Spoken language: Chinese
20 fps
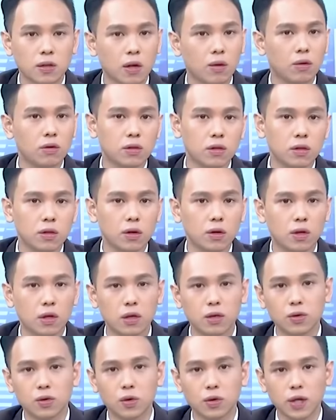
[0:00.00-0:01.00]
涨完之后可
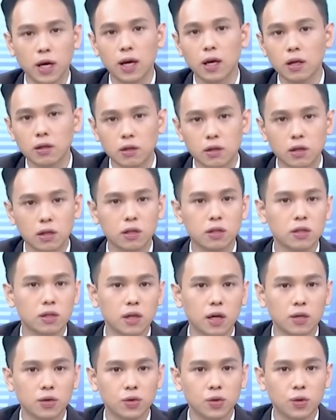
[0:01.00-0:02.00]
能说太阳能跟着
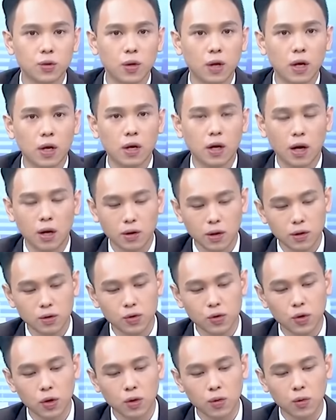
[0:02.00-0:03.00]
上去。好，那
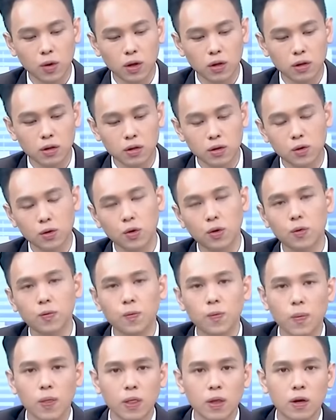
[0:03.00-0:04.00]
赚完说。